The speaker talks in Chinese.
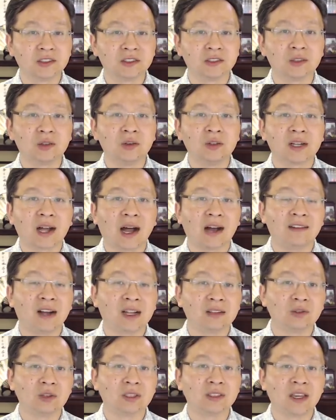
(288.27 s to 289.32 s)
指控卡
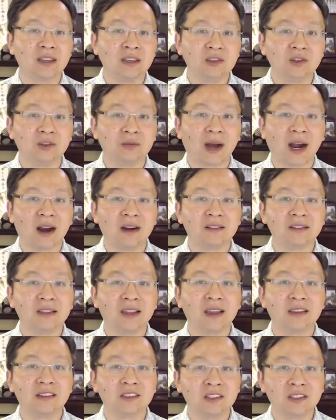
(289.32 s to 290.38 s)
瓦诺在一九八二
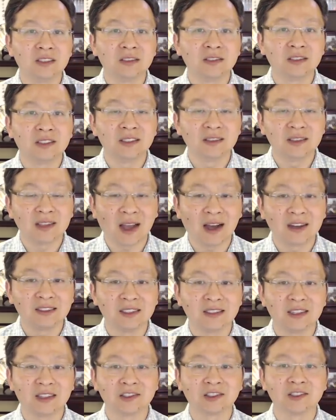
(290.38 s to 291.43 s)
年性侵她
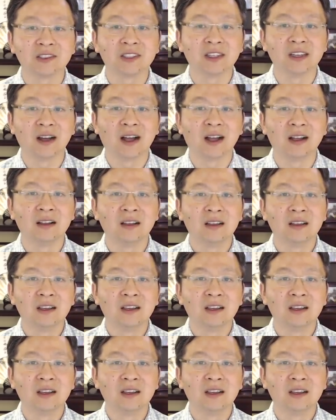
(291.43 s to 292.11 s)
这件事情啊，